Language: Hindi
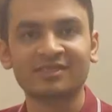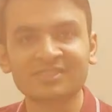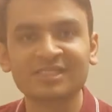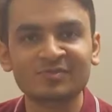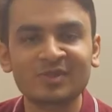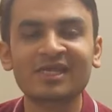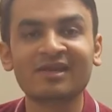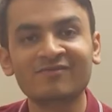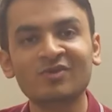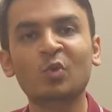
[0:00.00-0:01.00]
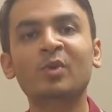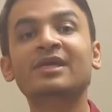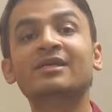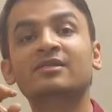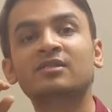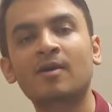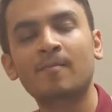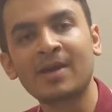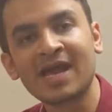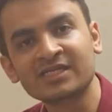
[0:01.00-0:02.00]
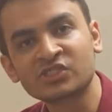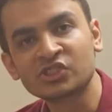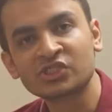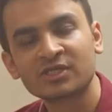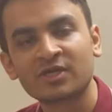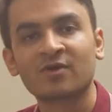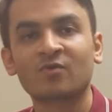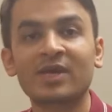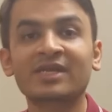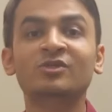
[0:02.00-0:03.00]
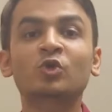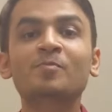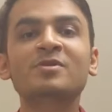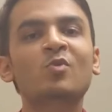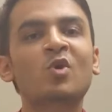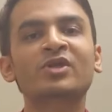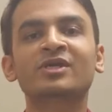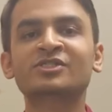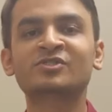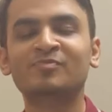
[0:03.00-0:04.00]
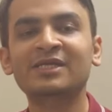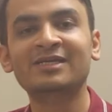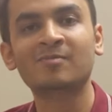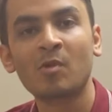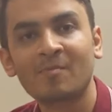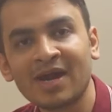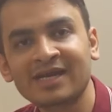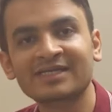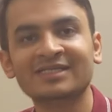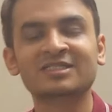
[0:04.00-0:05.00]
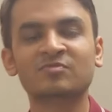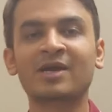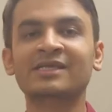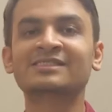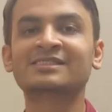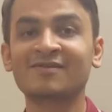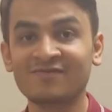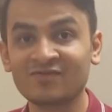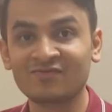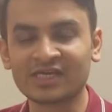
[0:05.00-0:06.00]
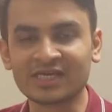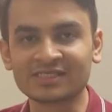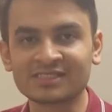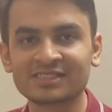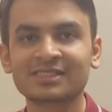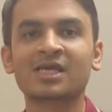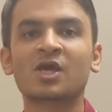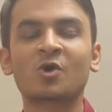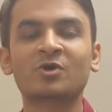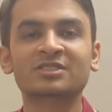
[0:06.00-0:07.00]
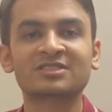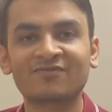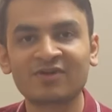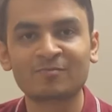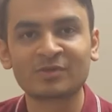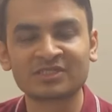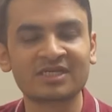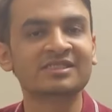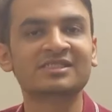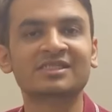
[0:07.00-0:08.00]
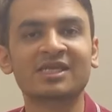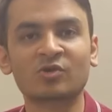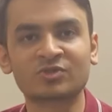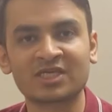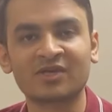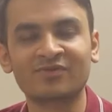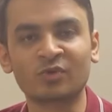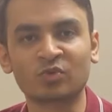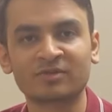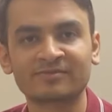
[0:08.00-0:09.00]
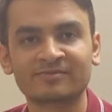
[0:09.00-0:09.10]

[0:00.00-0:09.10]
दिस इज मी रिव्यूइंग द मैच वेर यूपी वॉरियर्स बीट मुंबई इंडियंस बाय सेवन विकेट्स ऑन सफेद प्रेजेंट्स द आउटसाइड व्यू